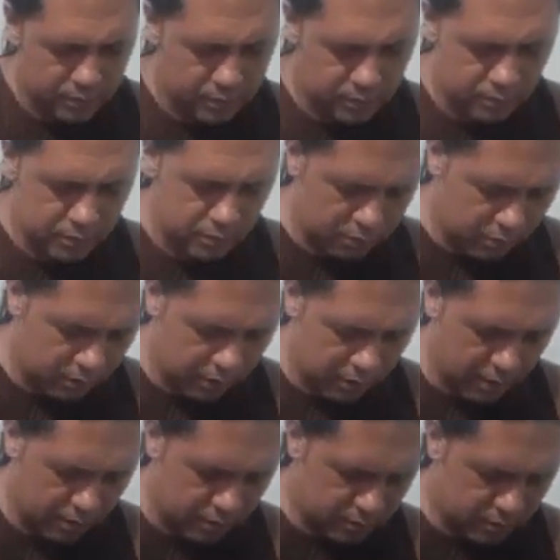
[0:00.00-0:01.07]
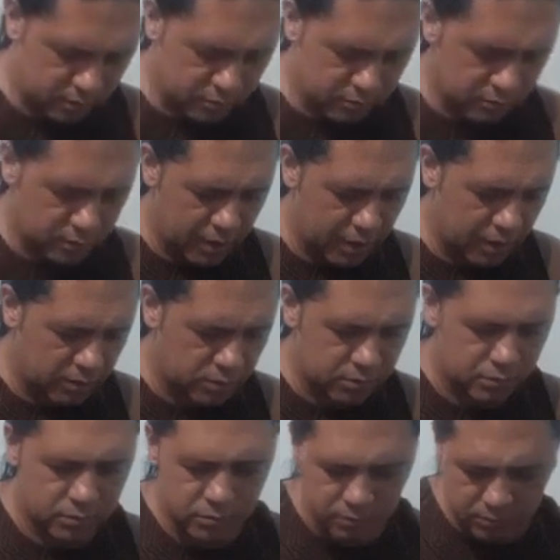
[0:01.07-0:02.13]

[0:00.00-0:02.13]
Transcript: Quando eu troquei o segundo eixo...